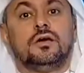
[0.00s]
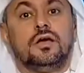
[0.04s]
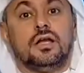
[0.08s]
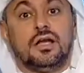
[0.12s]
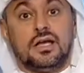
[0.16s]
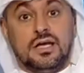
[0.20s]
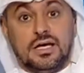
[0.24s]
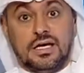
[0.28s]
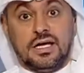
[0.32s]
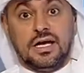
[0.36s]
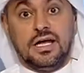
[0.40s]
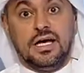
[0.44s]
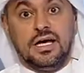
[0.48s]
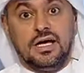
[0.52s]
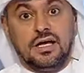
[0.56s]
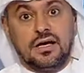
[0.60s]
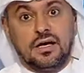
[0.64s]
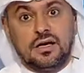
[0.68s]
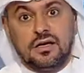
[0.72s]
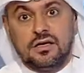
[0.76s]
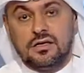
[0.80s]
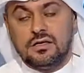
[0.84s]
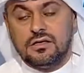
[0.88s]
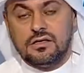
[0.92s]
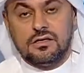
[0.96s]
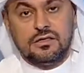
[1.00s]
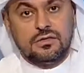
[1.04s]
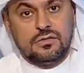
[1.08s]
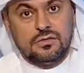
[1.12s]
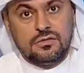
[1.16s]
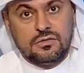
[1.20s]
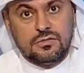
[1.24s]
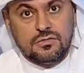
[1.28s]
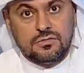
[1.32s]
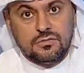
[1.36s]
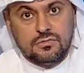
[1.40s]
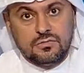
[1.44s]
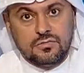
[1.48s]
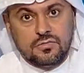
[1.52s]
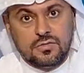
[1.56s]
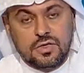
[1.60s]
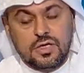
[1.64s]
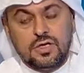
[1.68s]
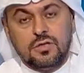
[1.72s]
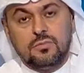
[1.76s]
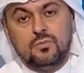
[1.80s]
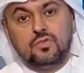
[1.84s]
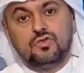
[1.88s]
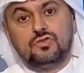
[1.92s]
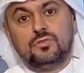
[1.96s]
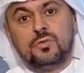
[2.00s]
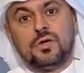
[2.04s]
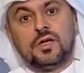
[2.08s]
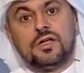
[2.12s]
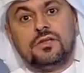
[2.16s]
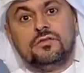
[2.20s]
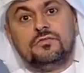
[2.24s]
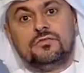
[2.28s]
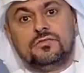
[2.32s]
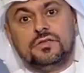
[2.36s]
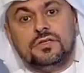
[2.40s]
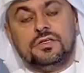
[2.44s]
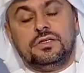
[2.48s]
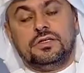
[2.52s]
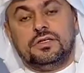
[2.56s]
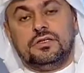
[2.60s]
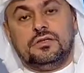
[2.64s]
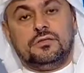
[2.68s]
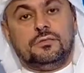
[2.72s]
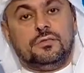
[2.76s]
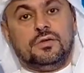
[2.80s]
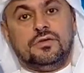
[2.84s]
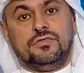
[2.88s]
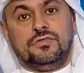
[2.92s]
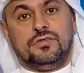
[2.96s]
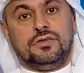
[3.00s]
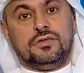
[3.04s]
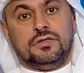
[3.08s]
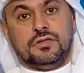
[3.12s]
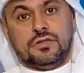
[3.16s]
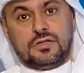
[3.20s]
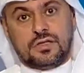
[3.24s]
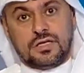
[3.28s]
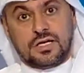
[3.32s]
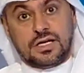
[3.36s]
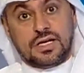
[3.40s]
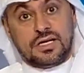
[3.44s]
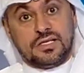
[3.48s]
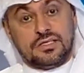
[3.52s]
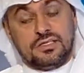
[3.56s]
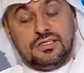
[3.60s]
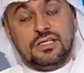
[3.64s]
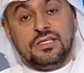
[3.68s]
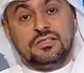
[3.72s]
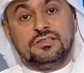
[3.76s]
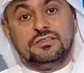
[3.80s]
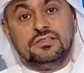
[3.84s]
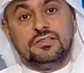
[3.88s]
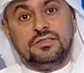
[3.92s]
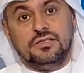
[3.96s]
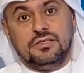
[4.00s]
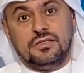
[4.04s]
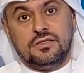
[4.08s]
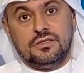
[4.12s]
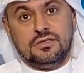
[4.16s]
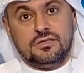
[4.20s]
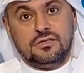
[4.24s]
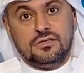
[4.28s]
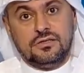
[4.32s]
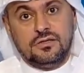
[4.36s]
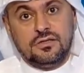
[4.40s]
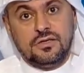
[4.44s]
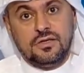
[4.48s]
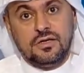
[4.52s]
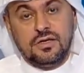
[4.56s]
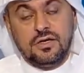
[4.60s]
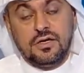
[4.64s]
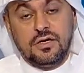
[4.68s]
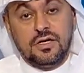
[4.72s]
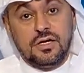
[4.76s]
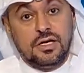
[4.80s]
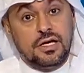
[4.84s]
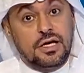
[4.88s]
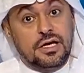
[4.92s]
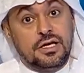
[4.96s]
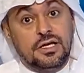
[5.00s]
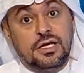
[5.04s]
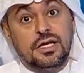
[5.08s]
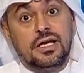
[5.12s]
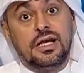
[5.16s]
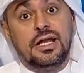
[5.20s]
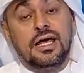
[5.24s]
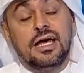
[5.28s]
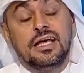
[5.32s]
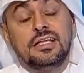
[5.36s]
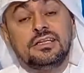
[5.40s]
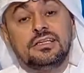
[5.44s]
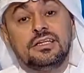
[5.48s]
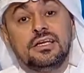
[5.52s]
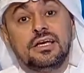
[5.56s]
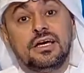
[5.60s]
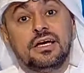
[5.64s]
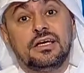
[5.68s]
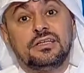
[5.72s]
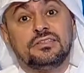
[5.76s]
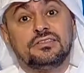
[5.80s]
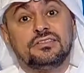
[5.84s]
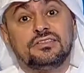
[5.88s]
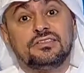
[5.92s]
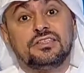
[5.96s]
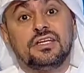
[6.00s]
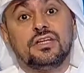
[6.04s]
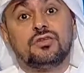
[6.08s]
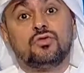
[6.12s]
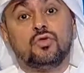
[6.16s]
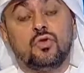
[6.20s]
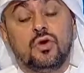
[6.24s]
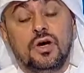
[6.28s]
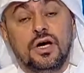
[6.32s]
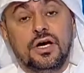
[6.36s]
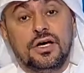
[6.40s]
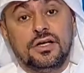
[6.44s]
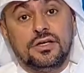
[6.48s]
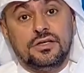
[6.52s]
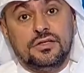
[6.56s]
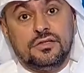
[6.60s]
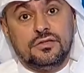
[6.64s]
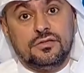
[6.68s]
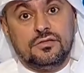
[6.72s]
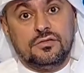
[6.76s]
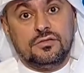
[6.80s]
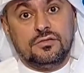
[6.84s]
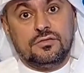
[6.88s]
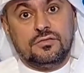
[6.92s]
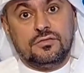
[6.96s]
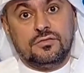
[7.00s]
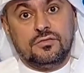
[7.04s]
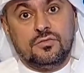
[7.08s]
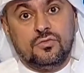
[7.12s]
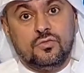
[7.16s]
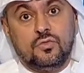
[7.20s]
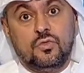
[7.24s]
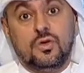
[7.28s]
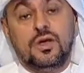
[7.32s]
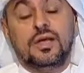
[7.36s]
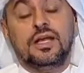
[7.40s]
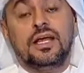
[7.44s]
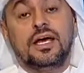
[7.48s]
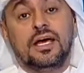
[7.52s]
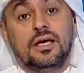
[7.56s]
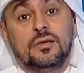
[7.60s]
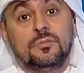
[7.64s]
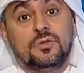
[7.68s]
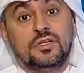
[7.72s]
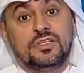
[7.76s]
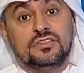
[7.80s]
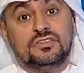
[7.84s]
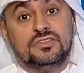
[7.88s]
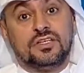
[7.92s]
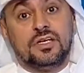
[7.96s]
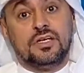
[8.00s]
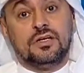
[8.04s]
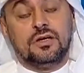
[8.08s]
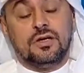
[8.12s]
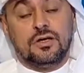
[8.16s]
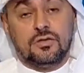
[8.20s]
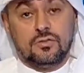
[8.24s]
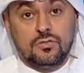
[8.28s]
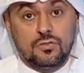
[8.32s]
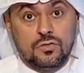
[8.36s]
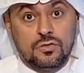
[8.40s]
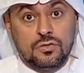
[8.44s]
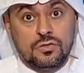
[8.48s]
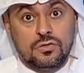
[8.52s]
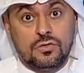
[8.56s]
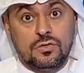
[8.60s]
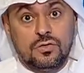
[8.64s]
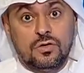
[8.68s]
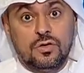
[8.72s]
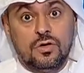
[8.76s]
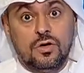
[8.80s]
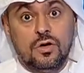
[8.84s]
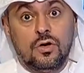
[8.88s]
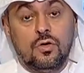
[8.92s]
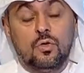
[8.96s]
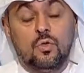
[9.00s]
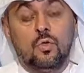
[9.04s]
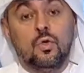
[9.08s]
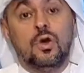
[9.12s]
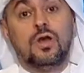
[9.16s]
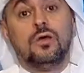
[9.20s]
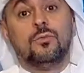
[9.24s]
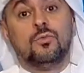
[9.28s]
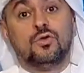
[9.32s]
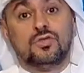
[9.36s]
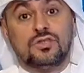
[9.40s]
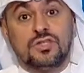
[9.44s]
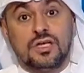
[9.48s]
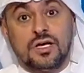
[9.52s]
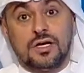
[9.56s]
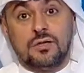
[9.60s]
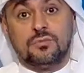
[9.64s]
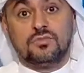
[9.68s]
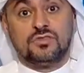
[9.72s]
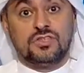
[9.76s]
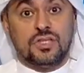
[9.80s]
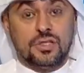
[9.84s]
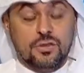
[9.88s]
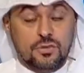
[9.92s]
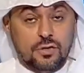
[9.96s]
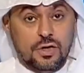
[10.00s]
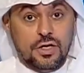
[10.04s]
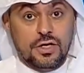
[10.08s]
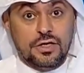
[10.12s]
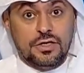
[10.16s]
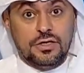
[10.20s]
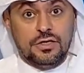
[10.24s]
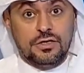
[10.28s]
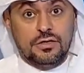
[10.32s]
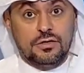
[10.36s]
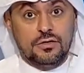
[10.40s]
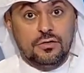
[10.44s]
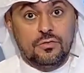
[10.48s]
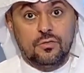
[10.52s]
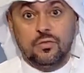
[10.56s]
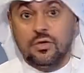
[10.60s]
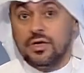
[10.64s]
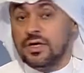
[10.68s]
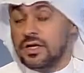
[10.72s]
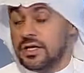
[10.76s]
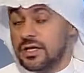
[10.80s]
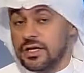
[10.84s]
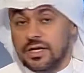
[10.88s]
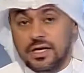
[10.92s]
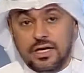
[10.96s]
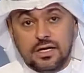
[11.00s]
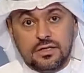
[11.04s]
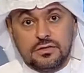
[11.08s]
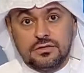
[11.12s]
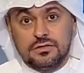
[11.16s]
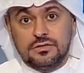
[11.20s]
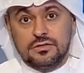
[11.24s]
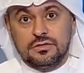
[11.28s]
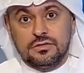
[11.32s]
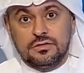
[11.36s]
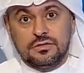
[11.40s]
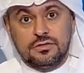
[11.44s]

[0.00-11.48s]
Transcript: القرار آه، كان مجبرين فيه يعني ما في القرار التاجيل لكن الانديه ستعاني واللاعبين سيعانون والمنتخب سيعاني ورينارد